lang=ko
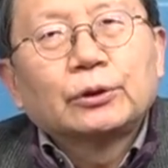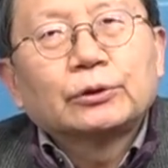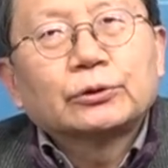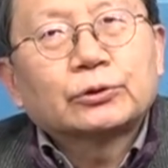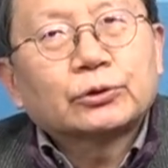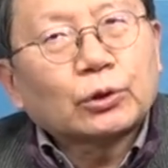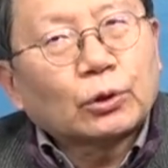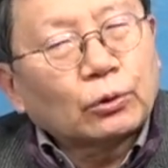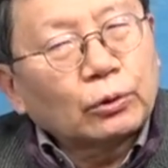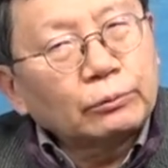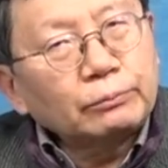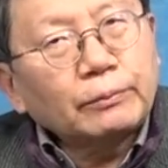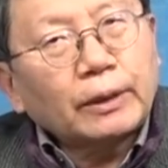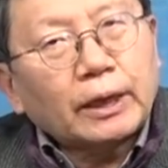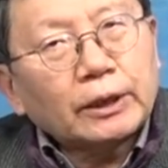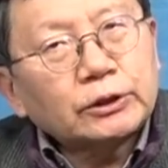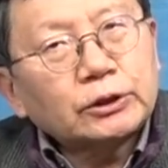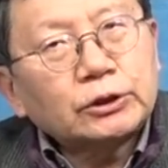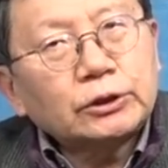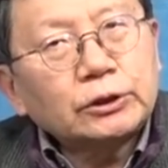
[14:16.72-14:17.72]
저건
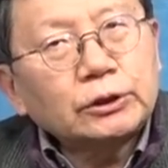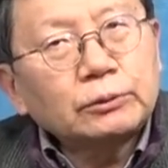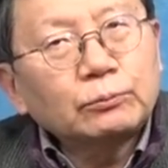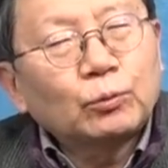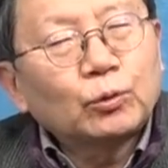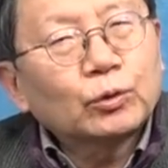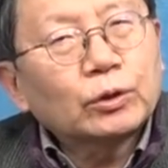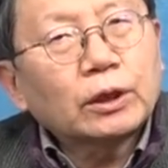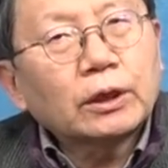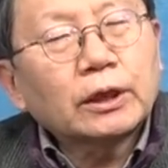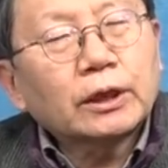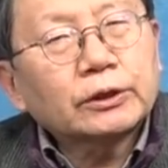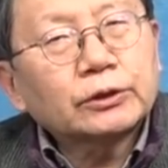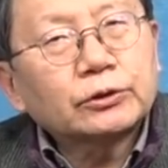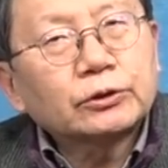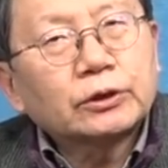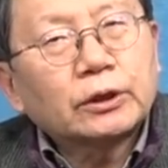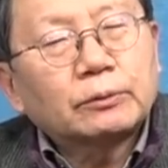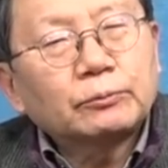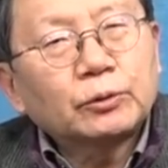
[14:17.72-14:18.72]
마치 뭐랑
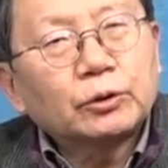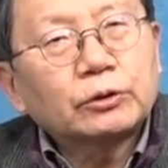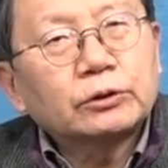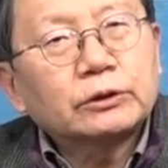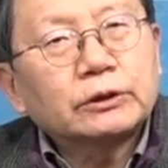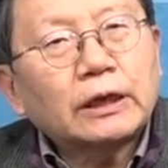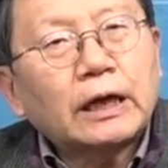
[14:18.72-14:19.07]
같으냐면